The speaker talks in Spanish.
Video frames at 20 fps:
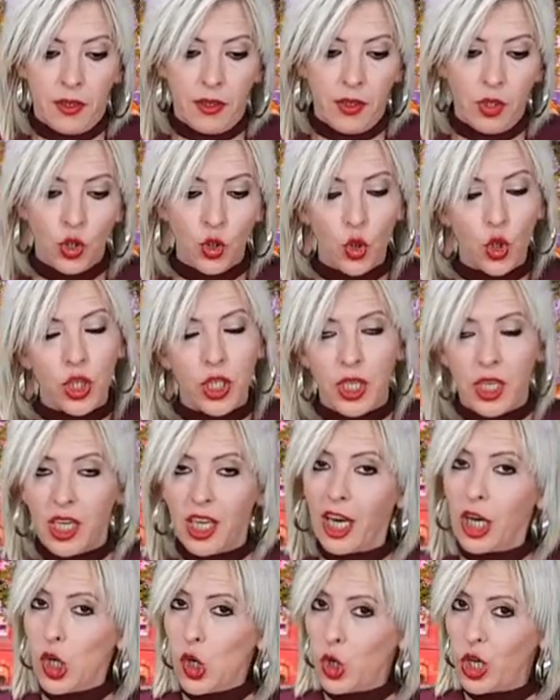Yo os
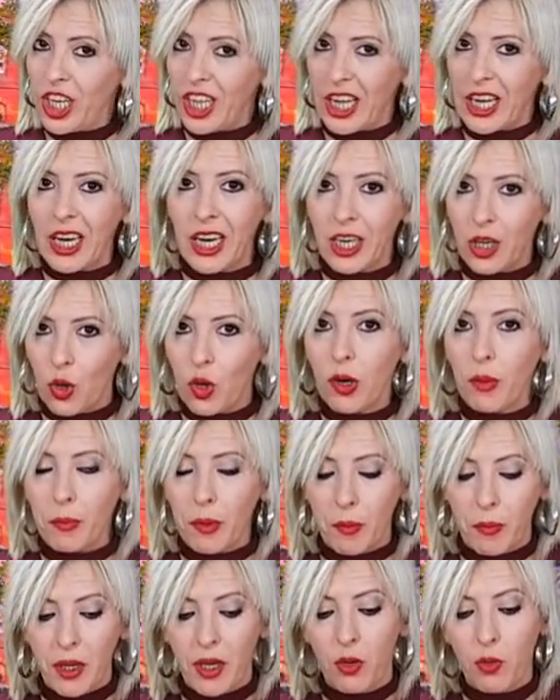diría que os quedaráis con la
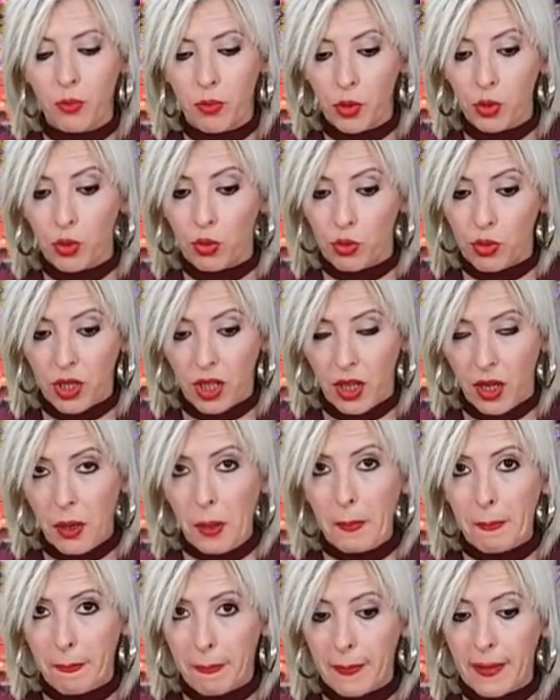primera oportunidad.
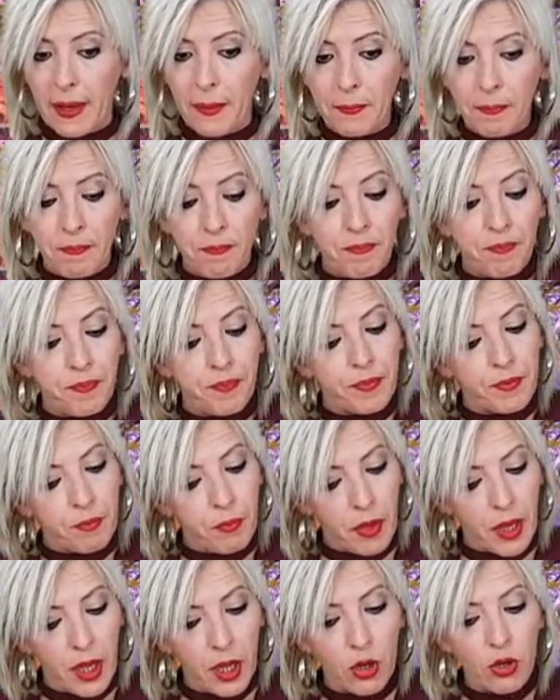Bien,
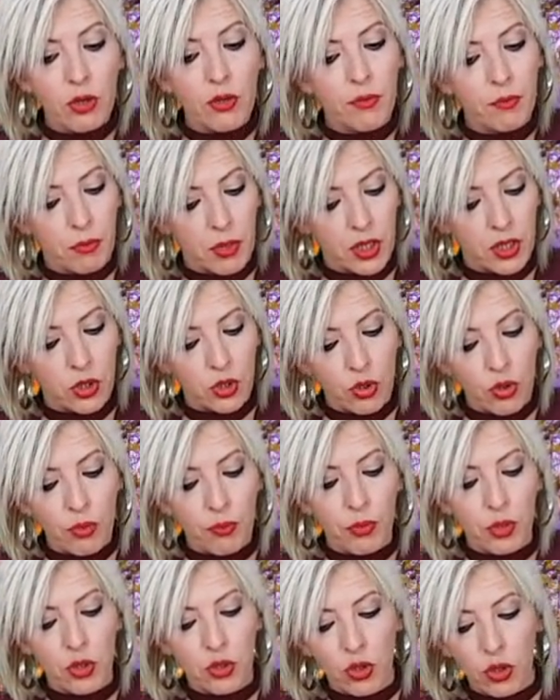pero esto
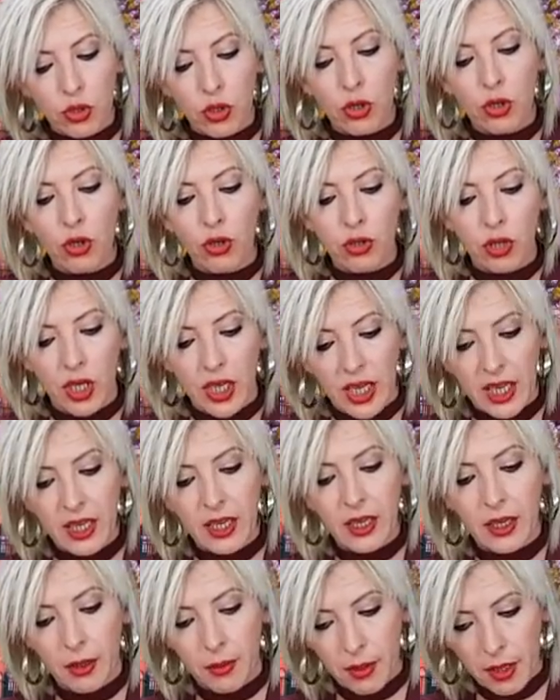vosotros lo tenéis
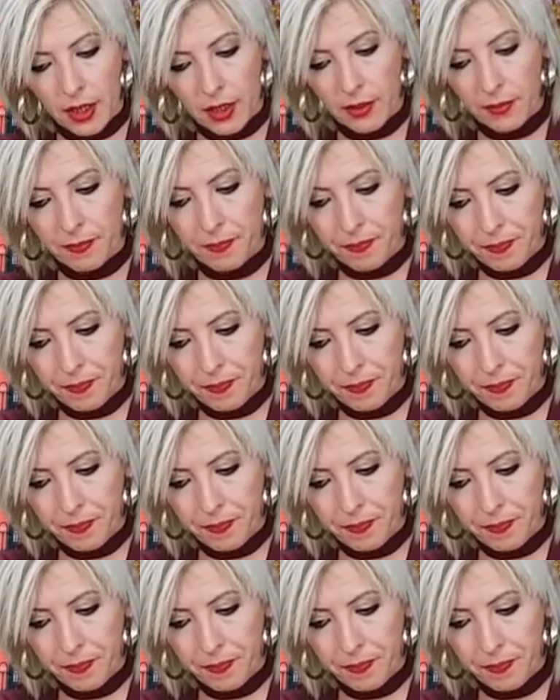que ver.